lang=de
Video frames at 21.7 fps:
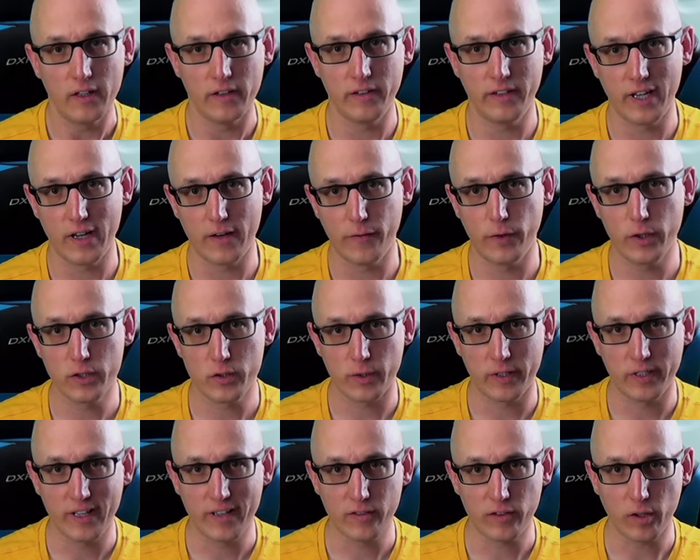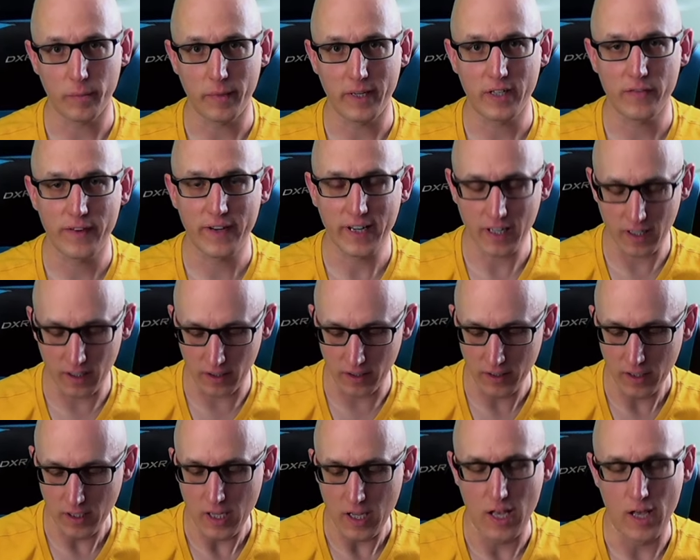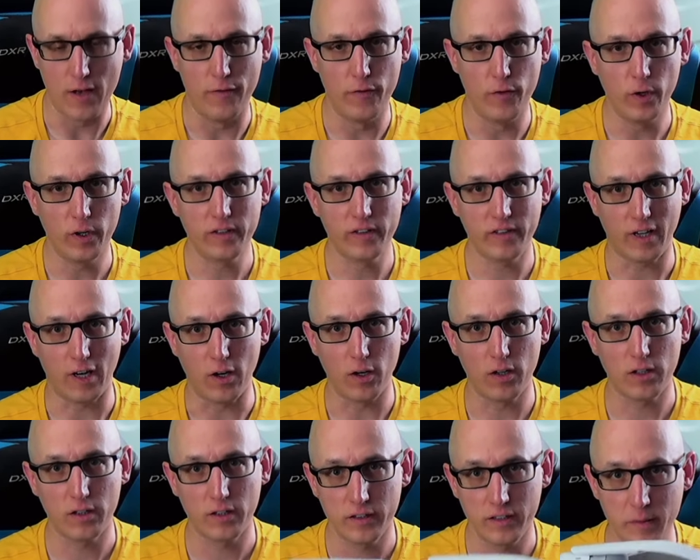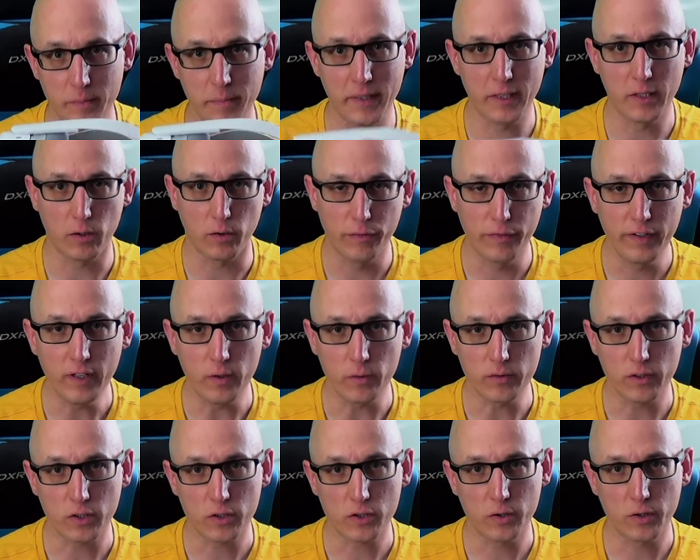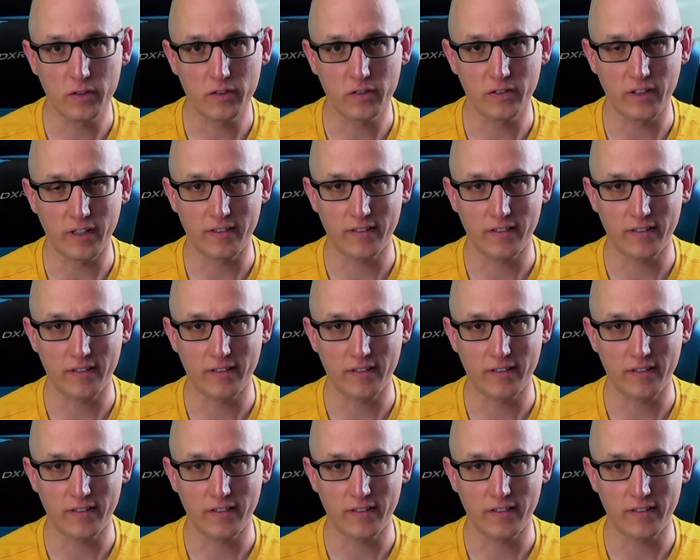Der Virtual Desktop Entwickler wird auch die Pico 4 unterstützen.